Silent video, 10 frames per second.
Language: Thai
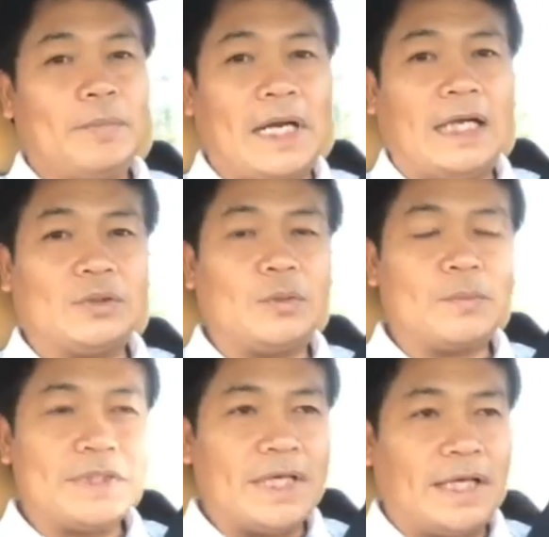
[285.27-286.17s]
ประธานชมร
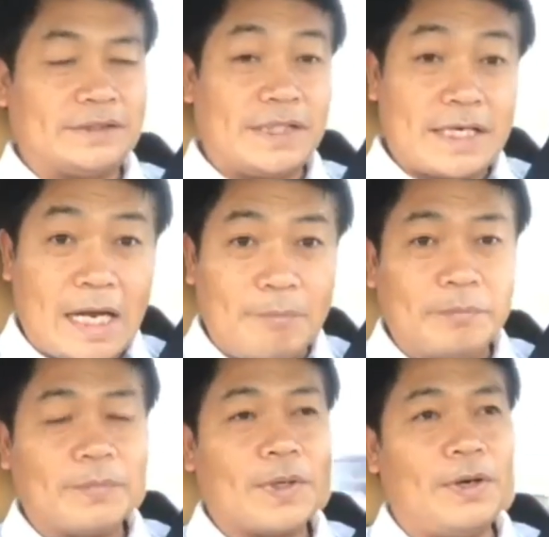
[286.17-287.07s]
มเหยื่ออาชญากรรม
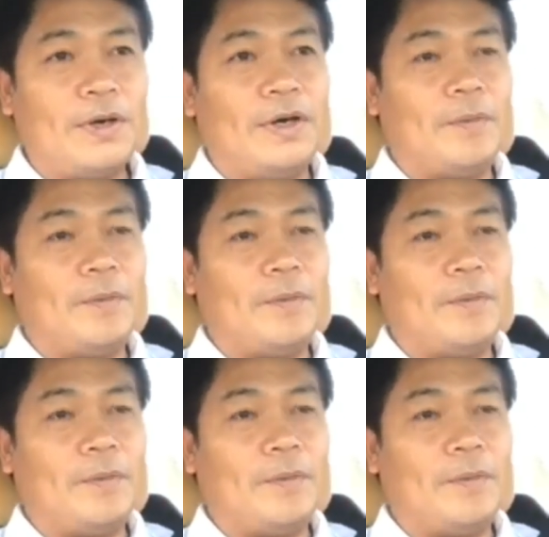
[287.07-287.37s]
ก็